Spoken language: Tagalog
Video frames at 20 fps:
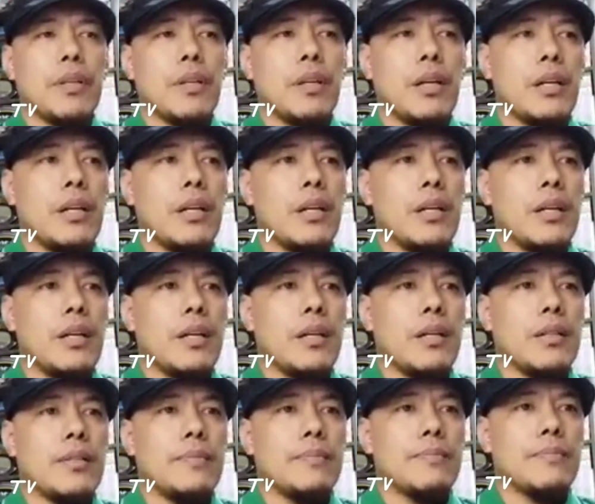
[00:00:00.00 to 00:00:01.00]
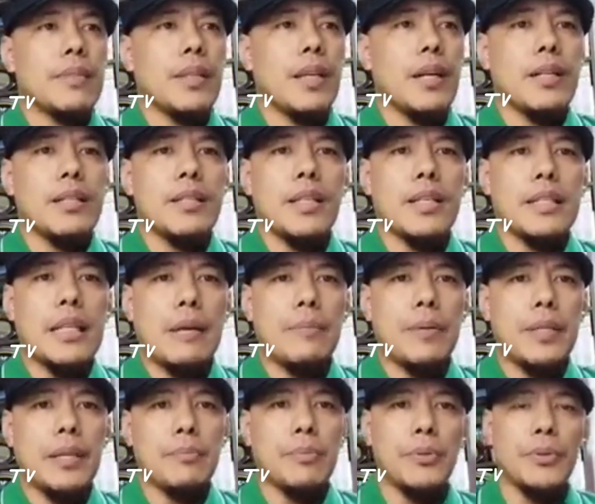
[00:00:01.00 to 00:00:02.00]
uh, na
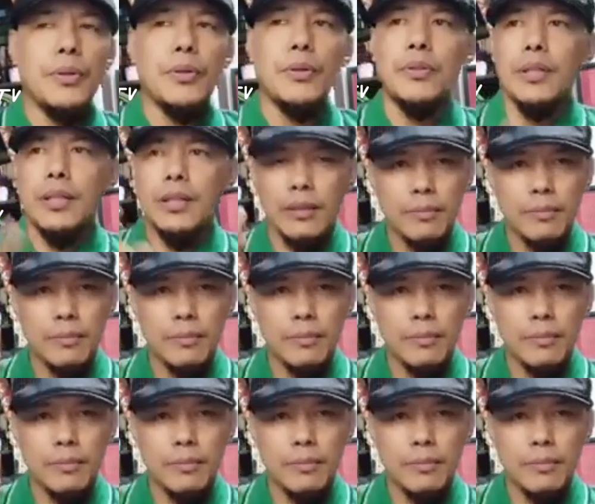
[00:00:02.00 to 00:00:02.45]
sinasabi niya po doon